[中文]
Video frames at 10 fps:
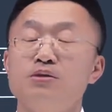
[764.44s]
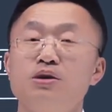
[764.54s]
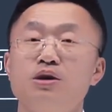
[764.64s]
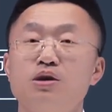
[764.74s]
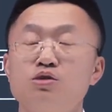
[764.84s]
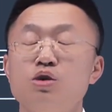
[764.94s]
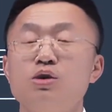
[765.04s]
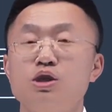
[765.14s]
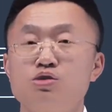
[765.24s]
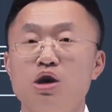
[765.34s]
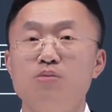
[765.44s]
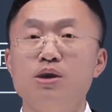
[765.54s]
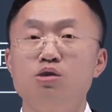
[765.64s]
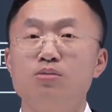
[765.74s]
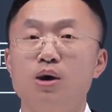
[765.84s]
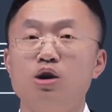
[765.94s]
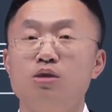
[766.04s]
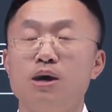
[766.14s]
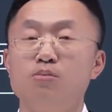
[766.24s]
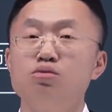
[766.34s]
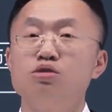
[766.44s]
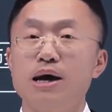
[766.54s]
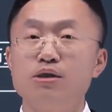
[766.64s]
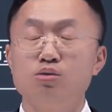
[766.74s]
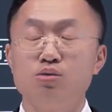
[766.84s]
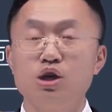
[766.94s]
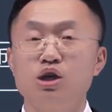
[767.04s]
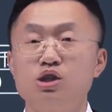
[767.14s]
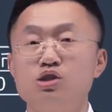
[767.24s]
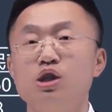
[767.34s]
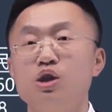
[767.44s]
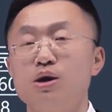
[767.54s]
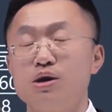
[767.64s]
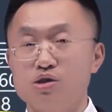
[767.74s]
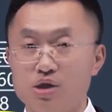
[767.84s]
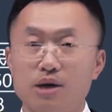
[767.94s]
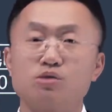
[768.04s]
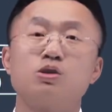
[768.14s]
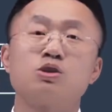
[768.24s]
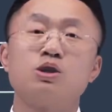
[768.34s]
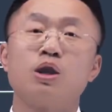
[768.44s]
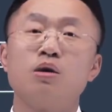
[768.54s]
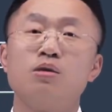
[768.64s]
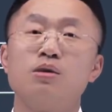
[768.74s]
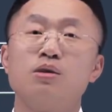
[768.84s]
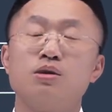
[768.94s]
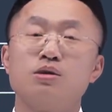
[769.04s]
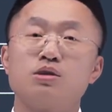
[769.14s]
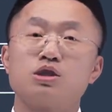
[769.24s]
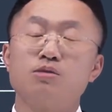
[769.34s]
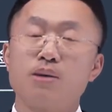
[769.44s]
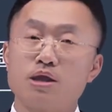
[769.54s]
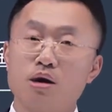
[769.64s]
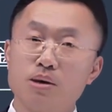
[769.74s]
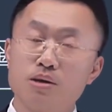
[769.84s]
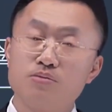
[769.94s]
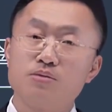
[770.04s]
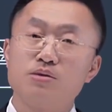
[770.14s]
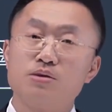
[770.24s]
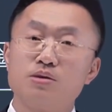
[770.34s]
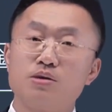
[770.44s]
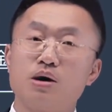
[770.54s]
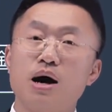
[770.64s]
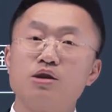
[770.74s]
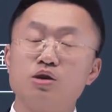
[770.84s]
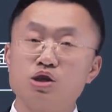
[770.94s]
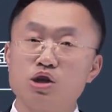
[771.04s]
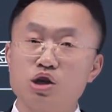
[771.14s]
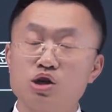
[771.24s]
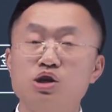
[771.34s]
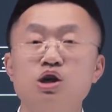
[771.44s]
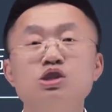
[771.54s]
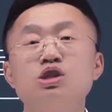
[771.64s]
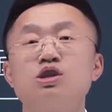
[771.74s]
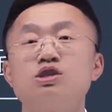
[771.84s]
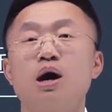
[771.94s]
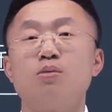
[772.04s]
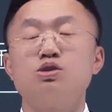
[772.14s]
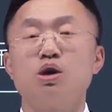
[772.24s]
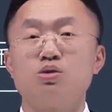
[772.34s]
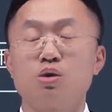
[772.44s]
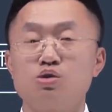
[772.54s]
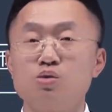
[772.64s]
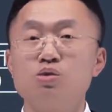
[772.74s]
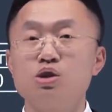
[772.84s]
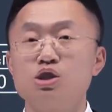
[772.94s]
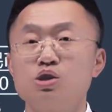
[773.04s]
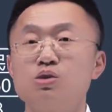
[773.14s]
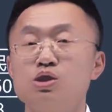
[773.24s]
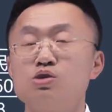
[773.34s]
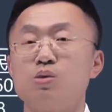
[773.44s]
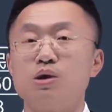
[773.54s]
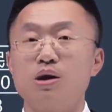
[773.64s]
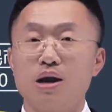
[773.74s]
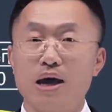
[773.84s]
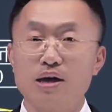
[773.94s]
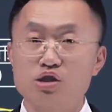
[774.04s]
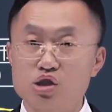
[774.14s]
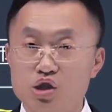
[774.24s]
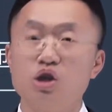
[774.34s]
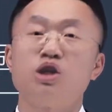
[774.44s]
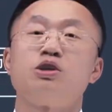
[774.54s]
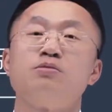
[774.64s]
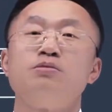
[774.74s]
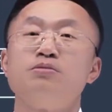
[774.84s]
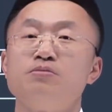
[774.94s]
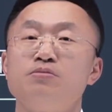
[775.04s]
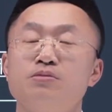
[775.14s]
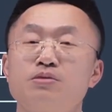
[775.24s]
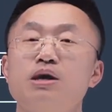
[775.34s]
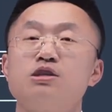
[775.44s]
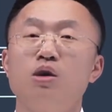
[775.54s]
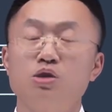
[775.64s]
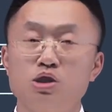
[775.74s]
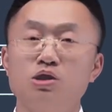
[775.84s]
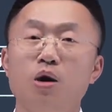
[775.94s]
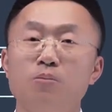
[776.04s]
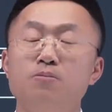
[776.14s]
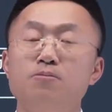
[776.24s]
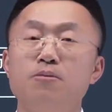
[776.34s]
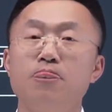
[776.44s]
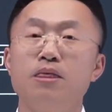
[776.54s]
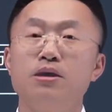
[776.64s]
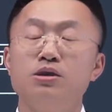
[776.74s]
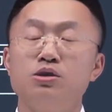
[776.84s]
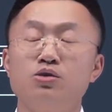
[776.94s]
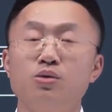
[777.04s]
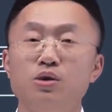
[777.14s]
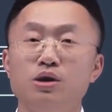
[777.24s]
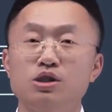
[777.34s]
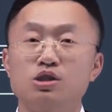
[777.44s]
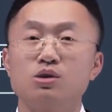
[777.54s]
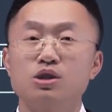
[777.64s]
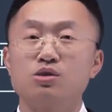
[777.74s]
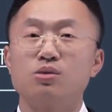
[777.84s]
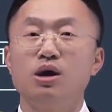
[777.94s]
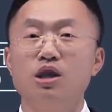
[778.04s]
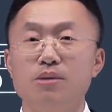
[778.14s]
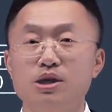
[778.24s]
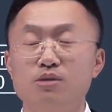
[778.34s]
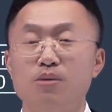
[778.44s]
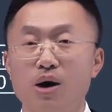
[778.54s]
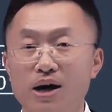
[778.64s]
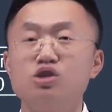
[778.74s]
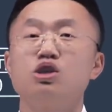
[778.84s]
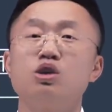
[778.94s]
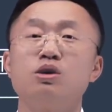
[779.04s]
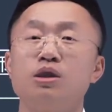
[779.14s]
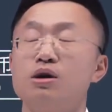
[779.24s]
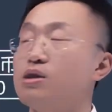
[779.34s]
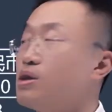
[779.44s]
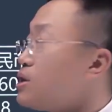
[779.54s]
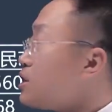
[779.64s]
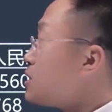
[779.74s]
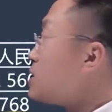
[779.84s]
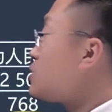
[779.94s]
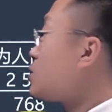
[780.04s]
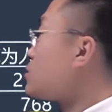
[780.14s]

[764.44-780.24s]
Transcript: 那所有者权益变动表里面不单独列示净利润和其他综合收益了，是把它们呃按照一个合计的项目叫做综合收益总额来进行列示。那你要知道，综合收益总额里边是包含净利润的，也就